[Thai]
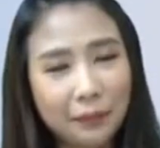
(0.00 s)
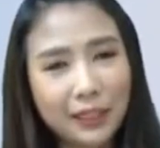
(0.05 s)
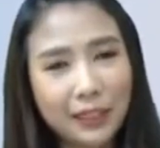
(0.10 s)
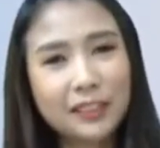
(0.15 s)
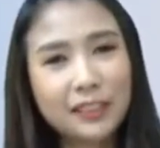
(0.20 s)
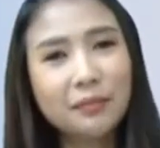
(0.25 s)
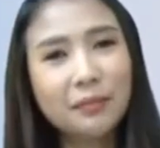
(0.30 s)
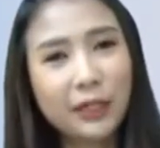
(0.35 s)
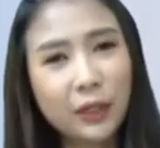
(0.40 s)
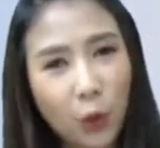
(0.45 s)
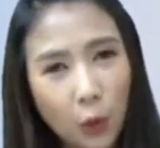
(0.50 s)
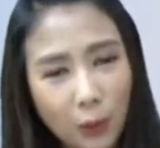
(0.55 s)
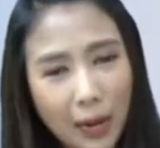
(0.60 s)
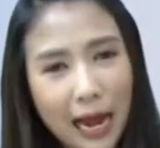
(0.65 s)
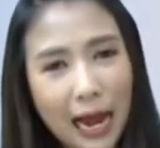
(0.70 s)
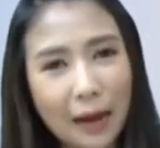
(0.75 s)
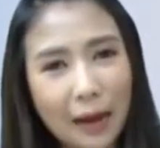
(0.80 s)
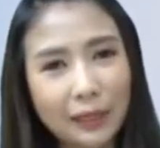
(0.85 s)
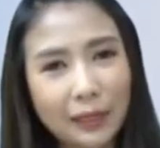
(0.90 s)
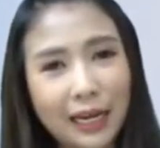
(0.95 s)
ก็คือมโน
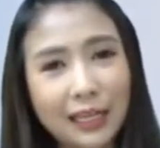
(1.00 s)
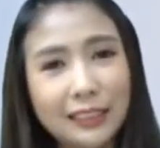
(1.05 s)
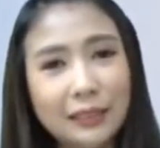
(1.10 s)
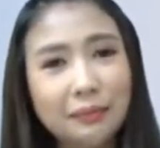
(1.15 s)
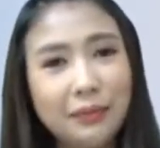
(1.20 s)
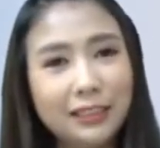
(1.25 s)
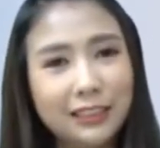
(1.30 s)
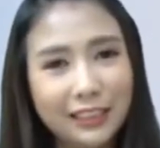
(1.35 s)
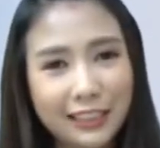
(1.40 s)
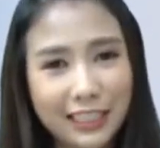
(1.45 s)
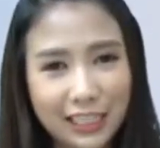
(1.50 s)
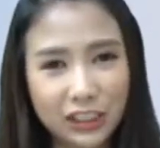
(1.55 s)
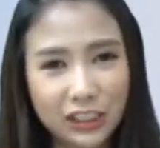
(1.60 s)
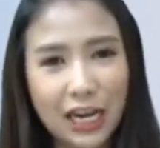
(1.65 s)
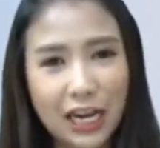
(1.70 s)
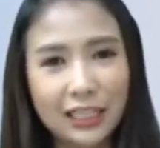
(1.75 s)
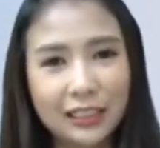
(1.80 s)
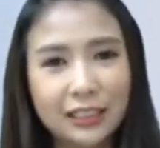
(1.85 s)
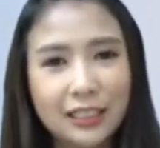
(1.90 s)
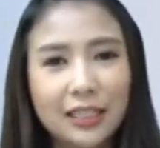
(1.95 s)
ภาพนะคะ
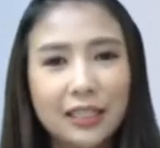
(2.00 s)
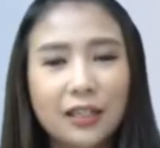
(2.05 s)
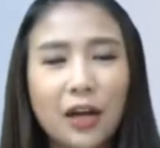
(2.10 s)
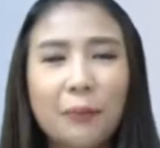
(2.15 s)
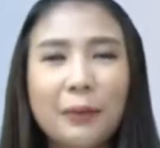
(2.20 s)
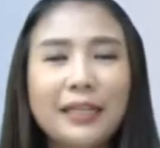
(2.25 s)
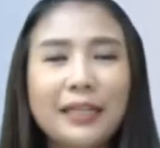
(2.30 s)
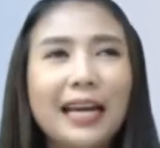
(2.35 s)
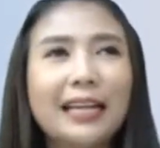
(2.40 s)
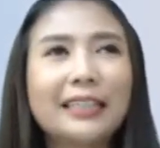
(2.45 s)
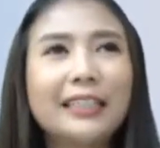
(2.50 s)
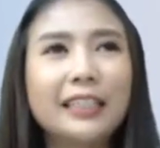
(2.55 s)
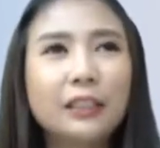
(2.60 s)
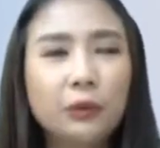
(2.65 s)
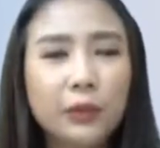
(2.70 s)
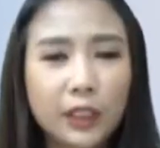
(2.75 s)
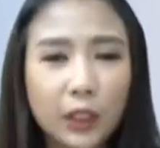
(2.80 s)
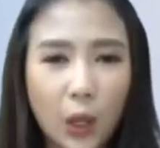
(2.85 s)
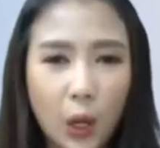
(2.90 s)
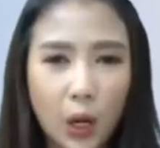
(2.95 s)
imagination ก็เป็นการคิด
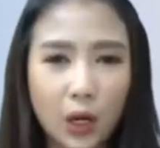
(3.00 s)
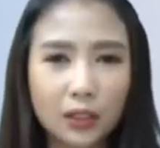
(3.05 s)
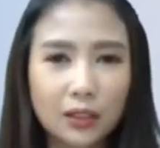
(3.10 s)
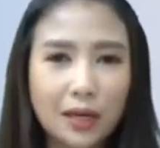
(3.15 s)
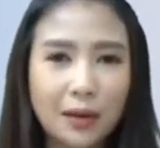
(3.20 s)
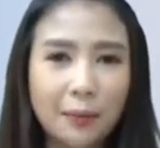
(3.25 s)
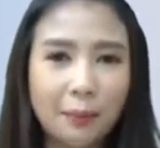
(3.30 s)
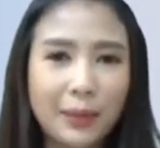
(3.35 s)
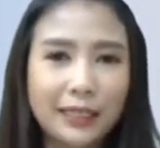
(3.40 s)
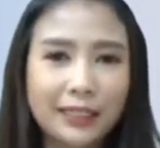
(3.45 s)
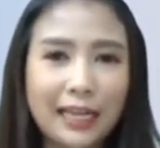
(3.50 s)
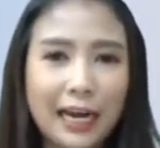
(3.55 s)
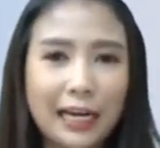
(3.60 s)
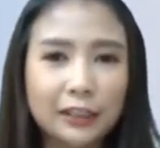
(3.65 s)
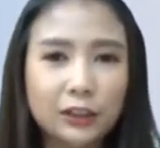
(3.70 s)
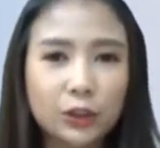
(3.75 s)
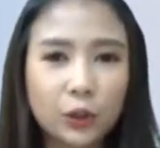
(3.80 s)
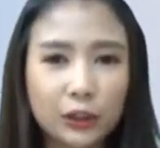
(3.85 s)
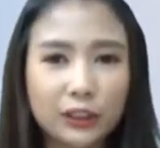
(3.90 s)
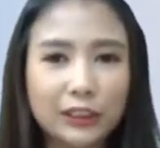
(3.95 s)
วิเคราะห์ เป็นกา
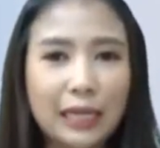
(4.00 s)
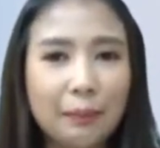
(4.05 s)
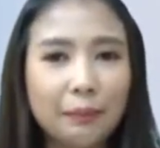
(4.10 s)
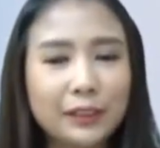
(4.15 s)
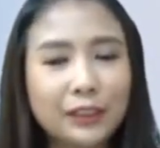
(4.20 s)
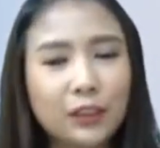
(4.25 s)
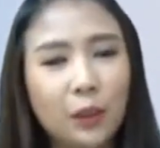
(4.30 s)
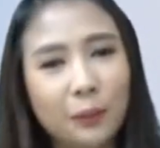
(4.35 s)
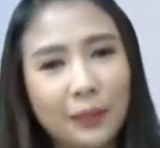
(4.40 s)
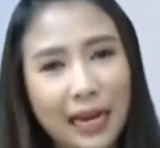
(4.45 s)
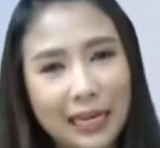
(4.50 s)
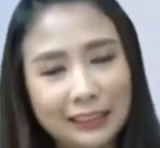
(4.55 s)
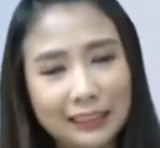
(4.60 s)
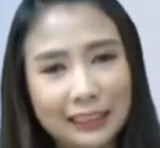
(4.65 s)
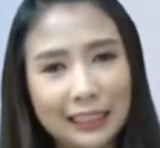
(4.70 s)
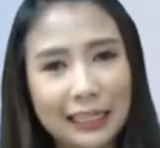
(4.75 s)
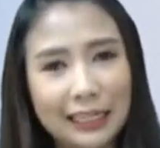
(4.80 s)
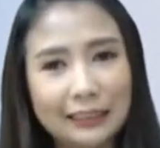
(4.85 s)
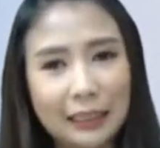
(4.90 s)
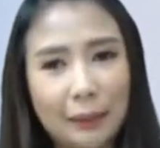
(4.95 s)
รจดจำประสบการณ์
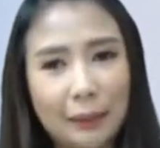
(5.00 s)
จากการสัม